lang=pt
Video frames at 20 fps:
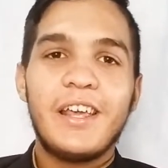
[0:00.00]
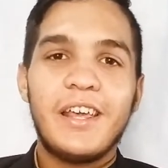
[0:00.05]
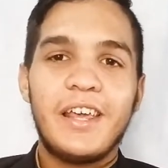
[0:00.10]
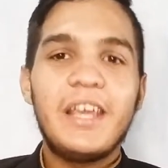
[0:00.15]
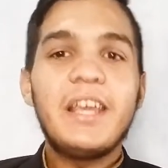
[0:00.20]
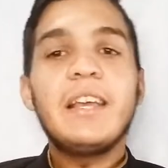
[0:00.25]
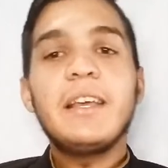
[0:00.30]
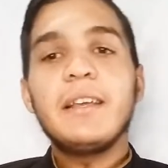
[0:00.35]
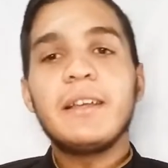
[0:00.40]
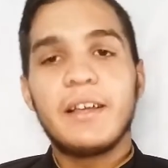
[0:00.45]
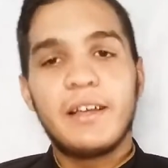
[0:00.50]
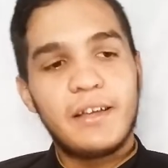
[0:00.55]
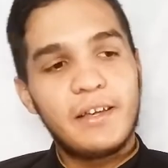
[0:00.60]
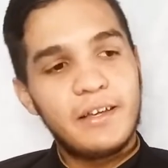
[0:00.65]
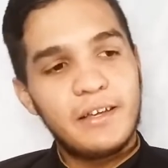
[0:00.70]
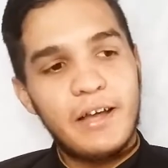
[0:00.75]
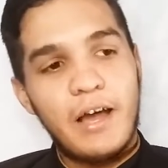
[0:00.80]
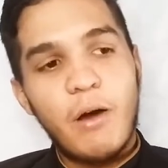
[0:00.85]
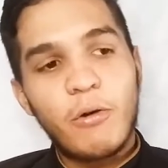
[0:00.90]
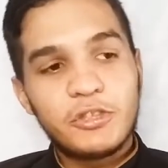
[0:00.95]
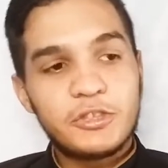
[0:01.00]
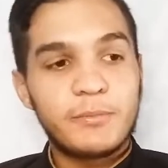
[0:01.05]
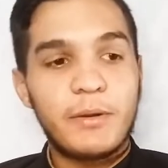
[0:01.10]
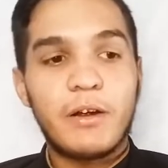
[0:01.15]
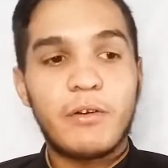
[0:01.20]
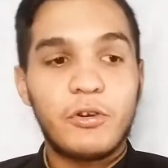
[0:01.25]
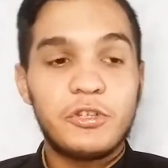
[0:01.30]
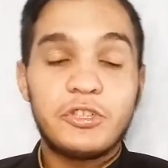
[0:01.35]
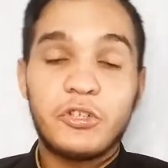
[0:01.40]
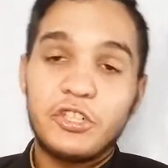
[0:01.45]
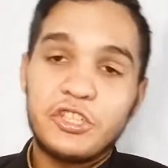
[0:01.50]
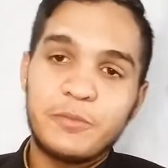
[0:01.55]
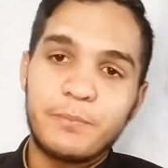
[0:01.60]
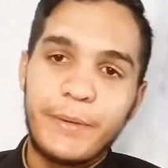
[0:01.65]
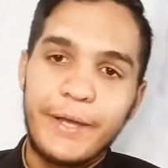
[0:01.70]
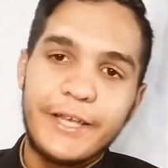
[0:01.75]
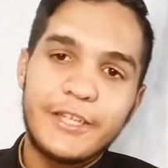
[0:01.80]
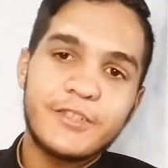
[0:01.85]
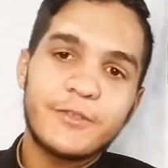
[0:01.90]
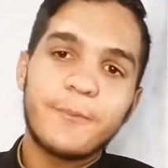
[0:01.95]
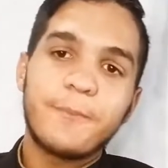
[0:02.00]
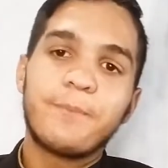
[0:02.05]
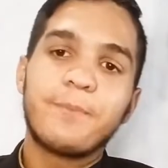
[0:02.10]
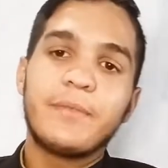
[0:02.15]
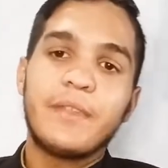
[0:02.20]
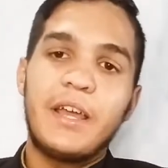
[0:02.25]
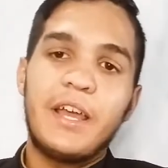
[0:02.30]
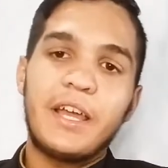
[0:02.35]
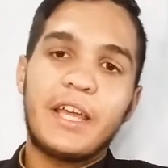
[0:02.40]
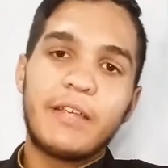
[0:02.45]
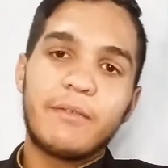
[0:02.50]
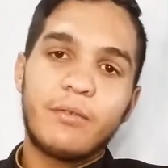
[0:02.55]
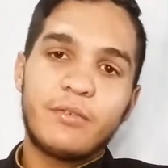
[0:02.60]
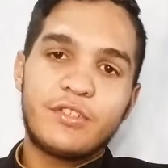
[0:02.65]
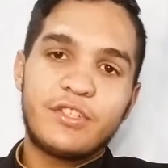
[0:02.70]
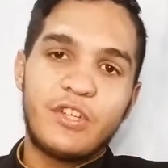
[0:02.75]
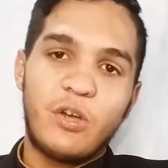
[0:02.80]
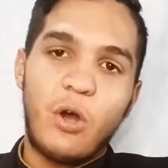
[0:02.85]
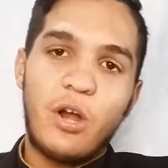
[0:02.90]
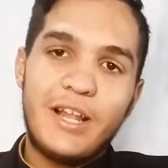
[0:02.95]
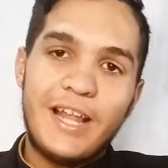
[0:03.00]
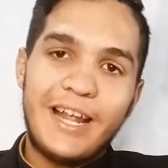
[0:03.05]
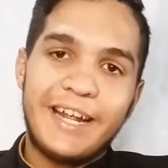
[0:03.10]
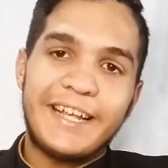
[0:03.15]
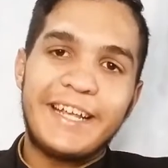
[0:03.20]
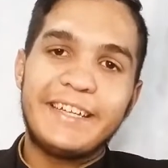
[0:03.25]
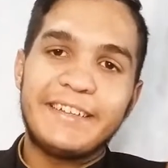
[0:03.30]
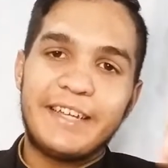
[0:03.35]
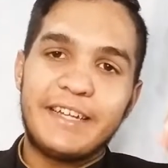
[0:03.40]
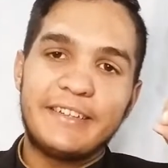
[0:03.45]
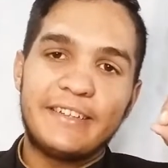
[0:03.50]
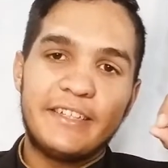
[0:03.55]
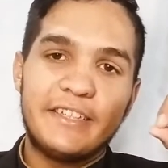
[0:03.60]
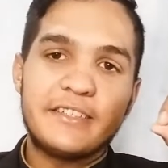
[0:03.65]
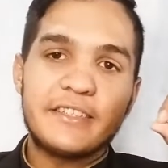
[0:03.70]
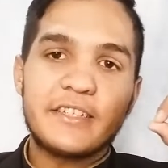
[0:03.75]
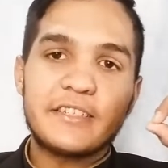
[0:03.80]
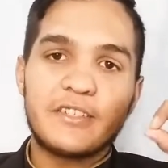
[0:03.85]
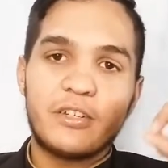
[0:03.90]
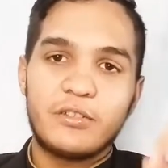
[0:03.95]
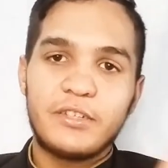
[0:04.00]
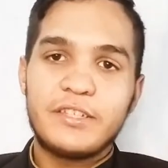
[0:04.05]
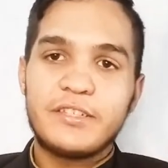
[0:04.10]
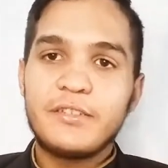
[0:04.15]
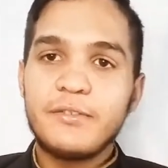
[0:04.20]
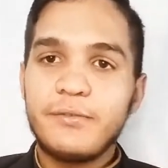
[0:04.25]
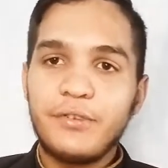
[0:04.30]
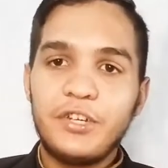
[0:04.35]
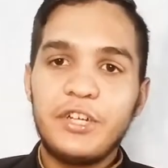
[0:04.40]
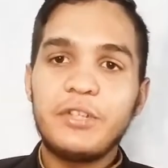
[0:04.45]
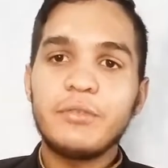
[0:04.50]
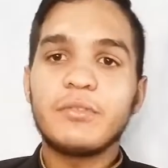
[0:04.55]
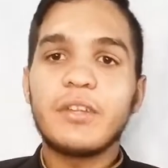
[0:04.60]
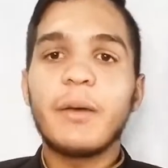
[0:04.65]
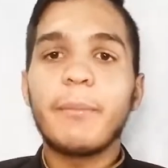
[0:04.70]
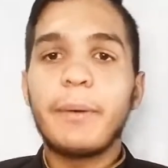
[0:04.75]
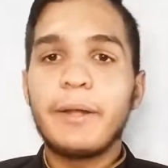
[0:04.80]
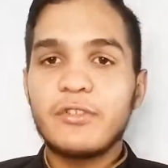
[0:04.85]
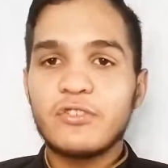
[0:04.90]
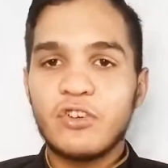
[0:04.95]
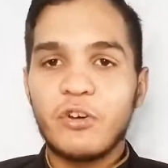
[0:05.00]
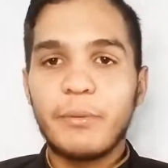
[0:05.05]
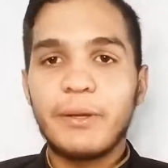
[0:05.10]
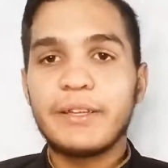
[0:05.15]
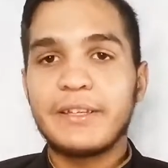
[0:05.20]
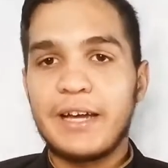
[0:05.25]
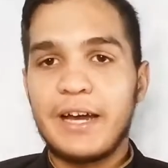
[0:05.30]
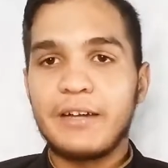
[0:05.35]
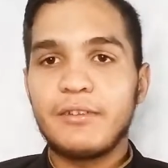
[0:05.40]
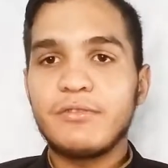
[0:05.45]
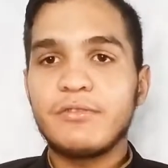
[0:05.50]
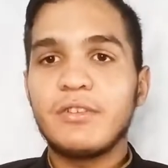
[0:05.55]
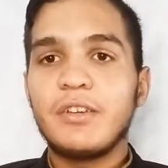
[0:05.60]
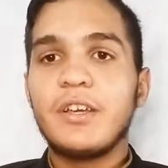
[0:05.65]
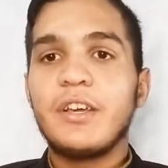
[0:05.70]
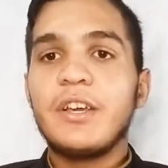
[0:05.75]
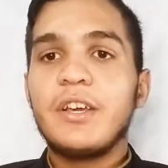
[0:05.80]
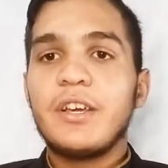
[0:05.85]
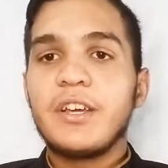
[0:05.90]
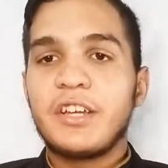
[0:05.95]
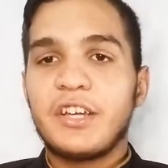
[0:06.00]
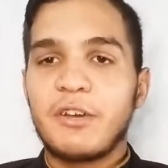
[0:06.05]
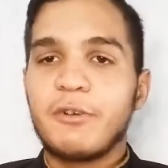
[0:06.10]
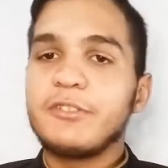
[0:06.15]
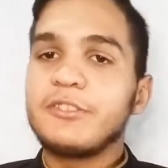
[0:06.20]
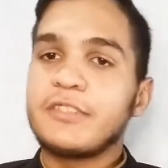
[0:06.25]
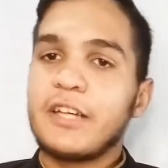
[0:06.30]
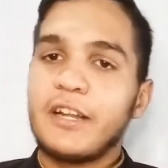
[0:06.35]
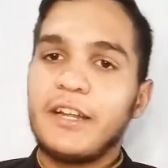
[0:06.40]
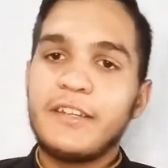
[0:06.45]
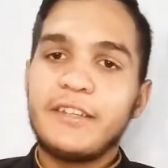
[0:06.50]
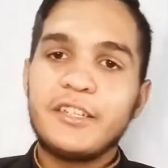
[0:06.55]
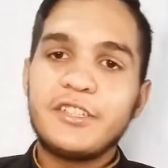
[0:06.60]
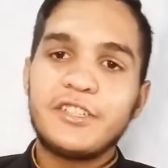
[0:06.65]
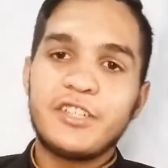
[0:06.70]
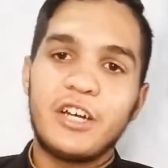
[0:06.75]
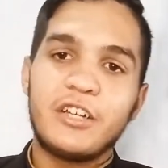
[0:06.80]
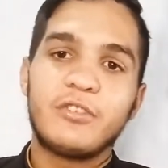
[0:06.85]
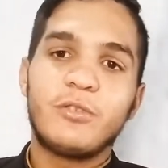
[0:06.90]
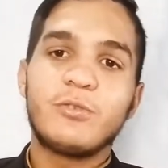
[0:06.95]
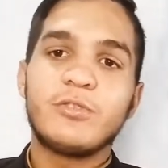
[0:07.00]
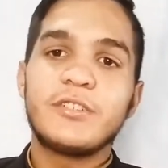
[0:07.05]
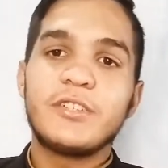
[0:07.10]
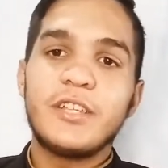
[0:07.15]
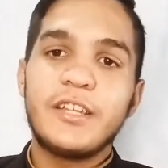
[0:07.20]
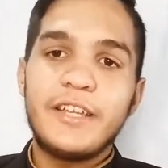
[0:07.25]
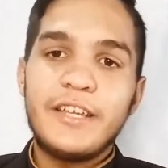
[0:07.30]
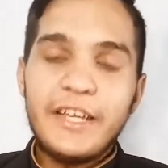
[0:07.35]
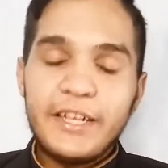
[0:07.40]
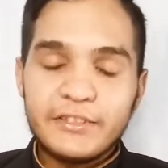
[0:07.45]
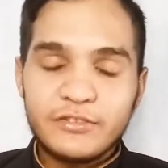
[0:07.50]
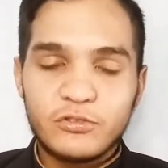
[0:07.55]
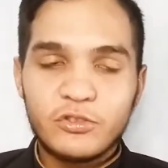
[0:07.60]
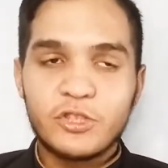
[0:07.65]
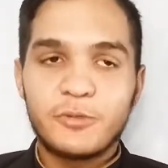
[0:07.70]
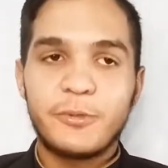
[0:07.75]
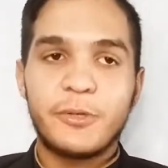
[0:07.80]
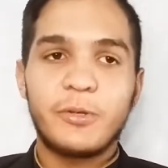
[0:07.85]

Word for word: E a última coisa que eu te peço é que você olhe aqui na descrição desse vídeo, também nos comentários, que eu estarei deixando os links dos